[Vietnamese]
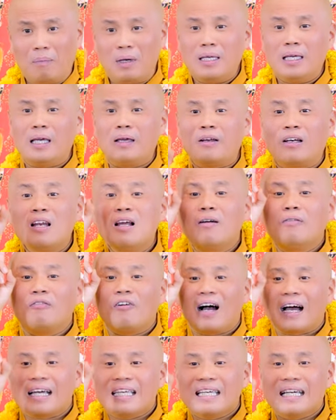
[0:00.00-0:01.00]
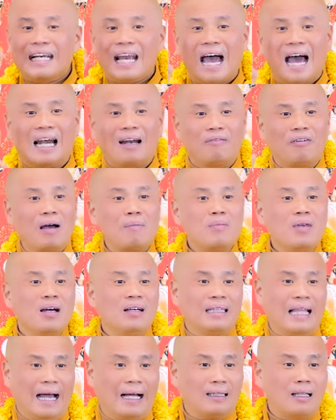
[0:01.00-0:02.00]
Bởi vì tức Phật A Di Đà là pháp giới
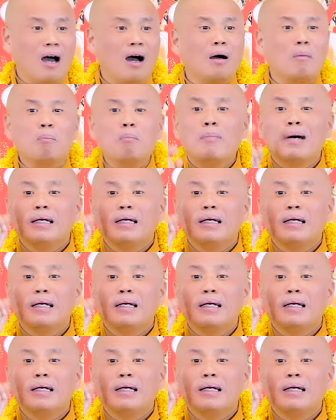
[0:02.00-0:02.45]
tạng thân,